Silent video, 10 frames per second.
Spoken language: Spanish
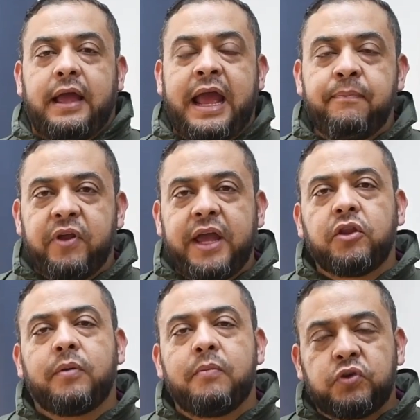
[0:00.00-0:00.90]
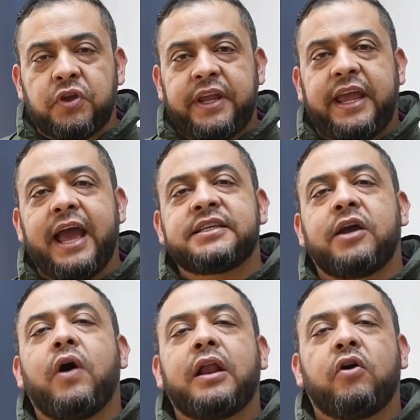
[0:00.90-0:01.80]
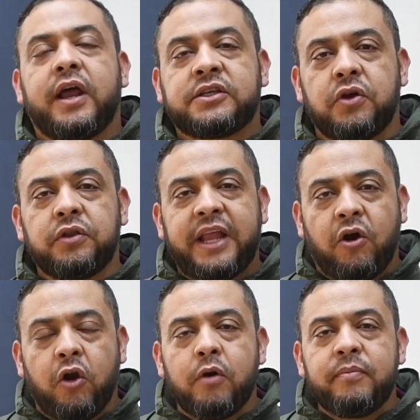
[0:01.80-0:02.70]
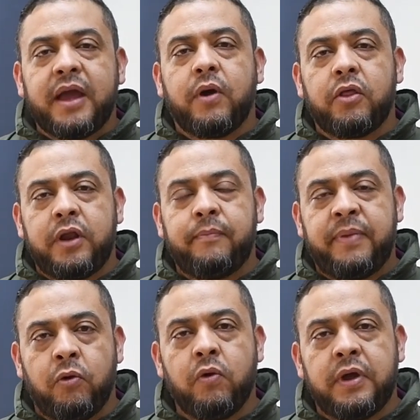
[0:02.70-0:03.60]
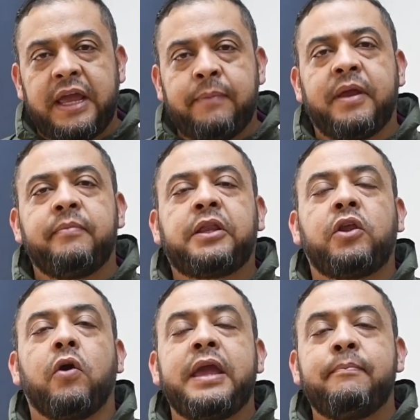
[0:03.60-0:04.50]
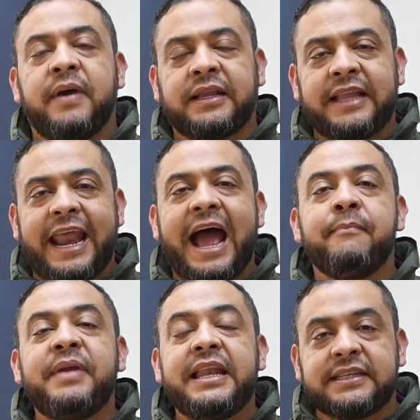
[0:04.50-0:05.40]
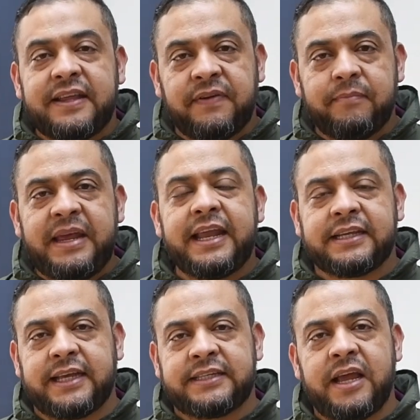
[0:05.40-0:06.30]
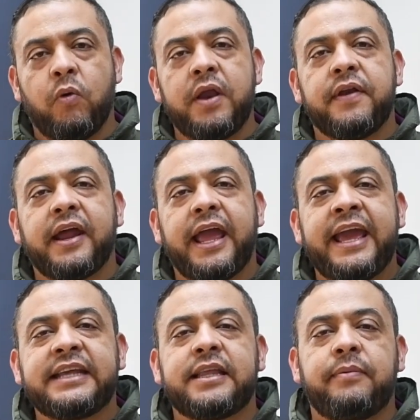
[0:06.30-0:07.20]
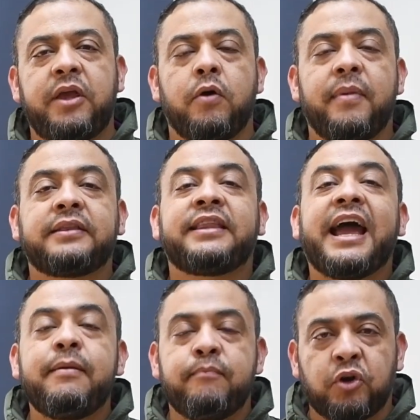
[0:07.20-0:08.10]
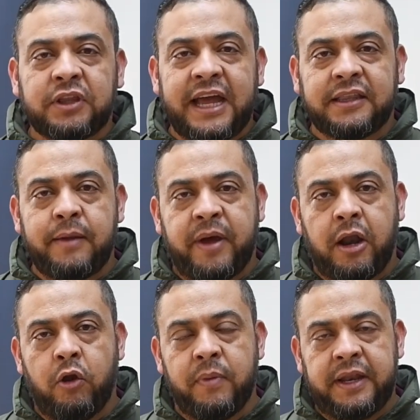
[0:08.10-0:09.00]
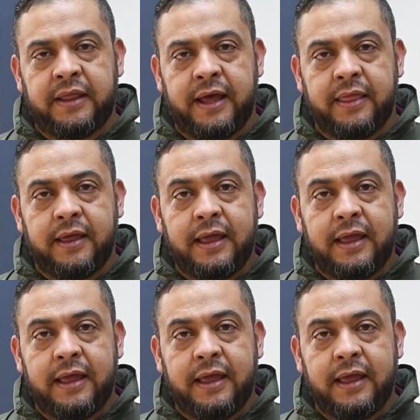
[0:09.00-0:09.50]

El proyecto Bambusonía llegó al corazón de Colombia, Ecuador y Perú y permitió impactar a miles de familias que se encuentran en este bioma tan importante para la humanidad,